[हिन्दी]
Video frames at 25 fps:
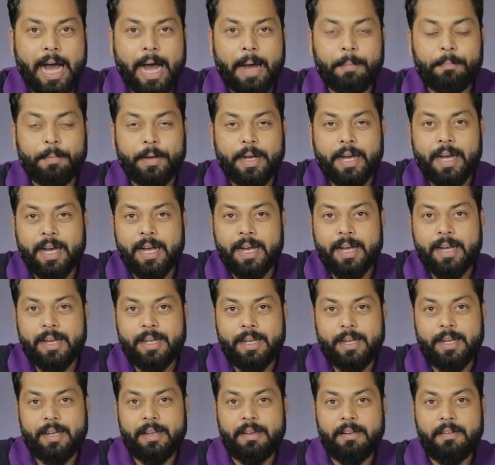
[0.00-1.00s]
आपका
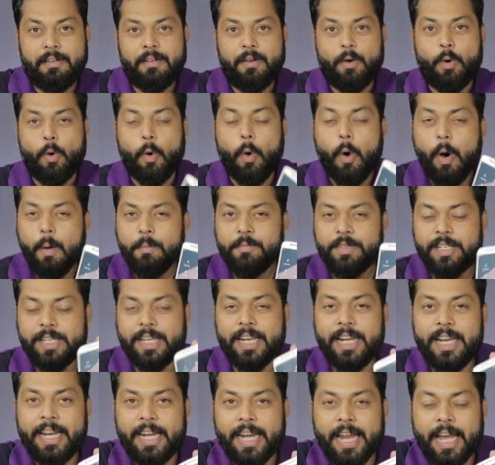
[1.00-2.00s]
होम
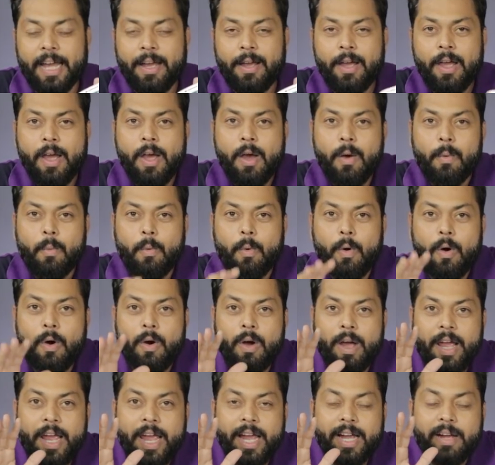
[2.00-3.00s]
स्क्रीन है वो
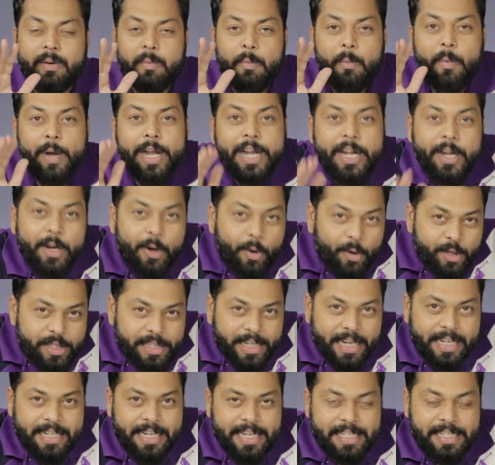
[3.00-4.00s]
एक
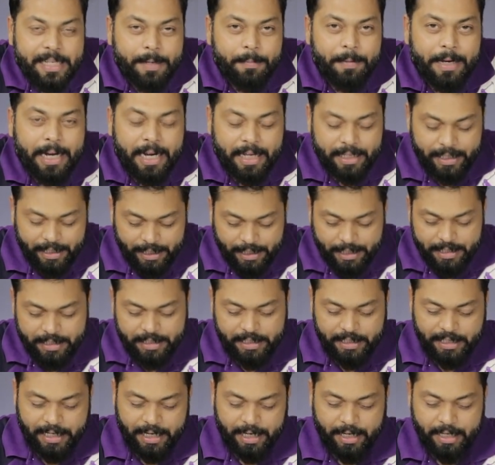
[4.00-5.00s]
विंडोज़ के जैसे बना देगा
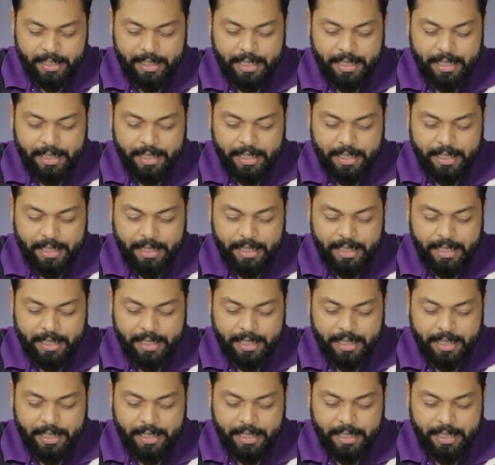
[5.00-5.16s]
जी हाँ